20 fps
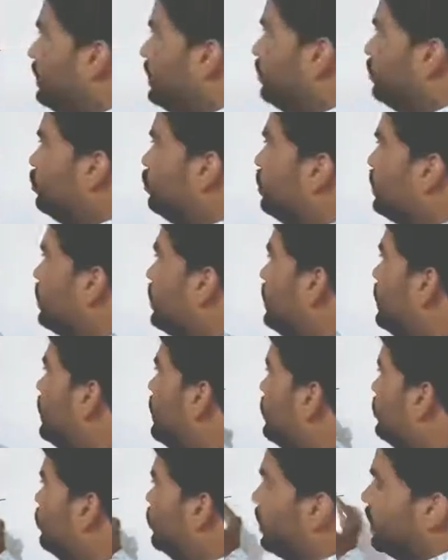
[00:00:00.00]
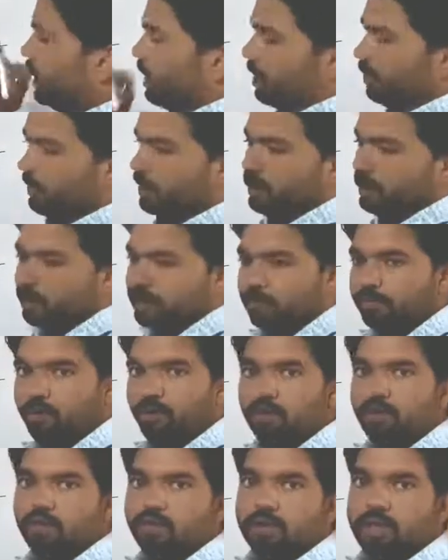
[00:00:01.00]
ये गुजर गए हैं तो यंगर ब्रदर से भी
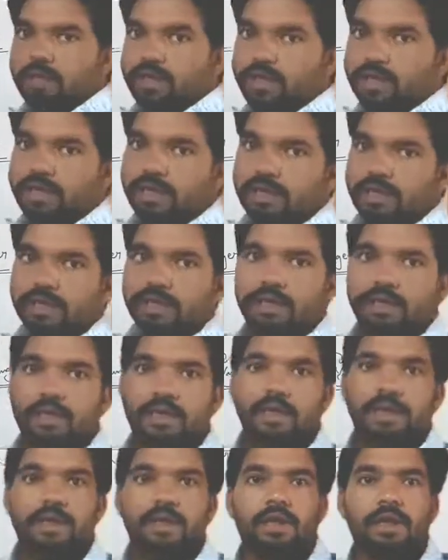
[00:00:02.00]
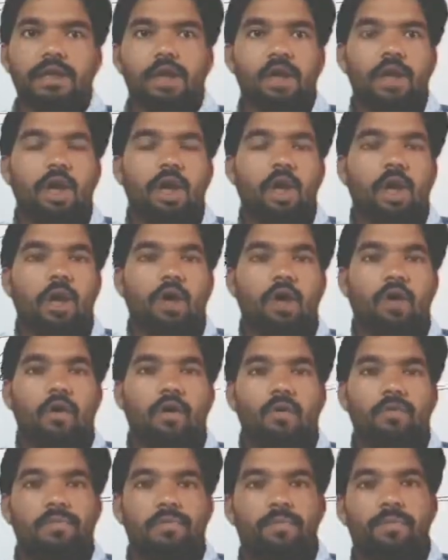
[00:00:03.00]
वो शूज़ लेके जाते हैं
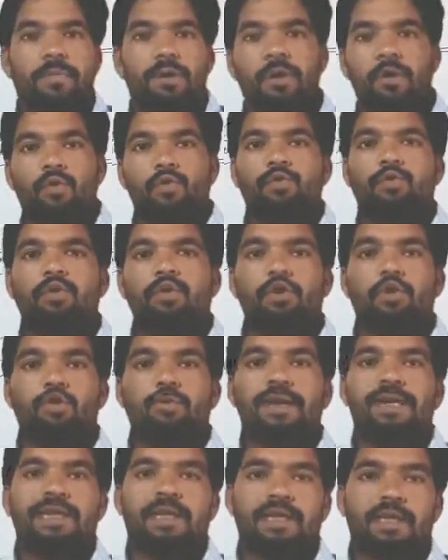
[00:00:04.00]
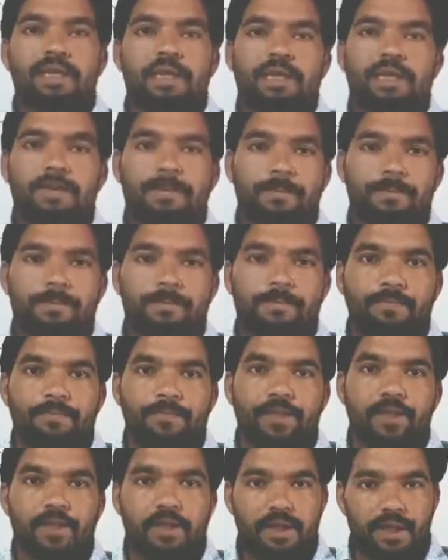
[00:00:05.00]
और फिर कुछ दिनों बाद आते हैं
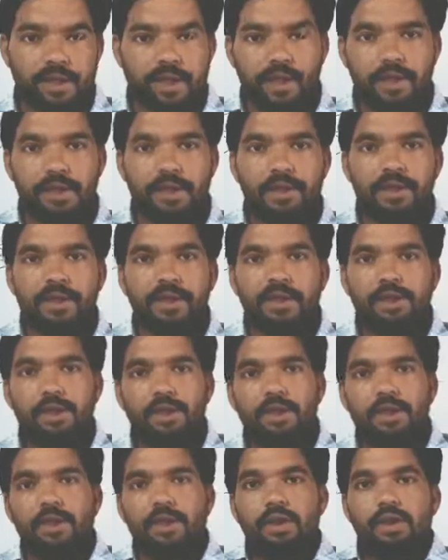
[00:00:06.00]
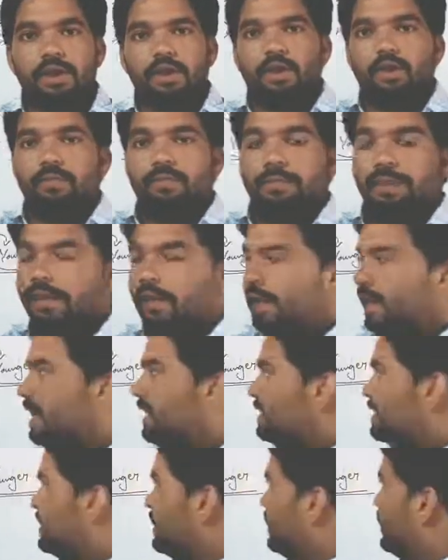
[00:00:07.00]
ठीक है फिर
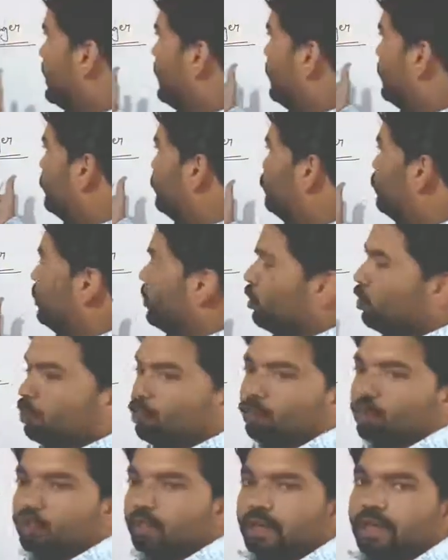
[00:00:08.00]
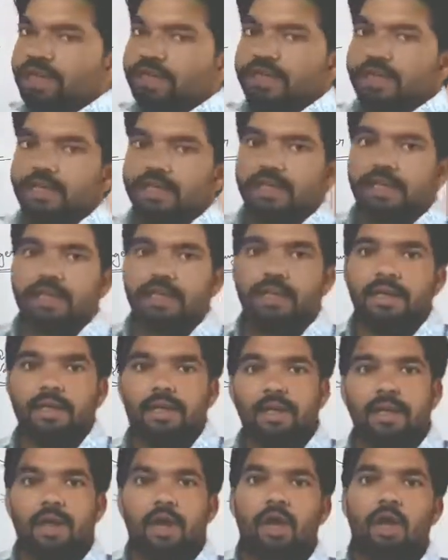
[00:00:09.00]
यहाँ से एक जोड़ी और सूज ले जाते हैं
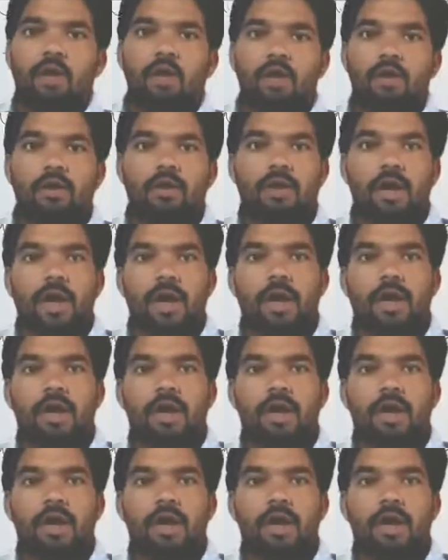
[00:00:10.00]
और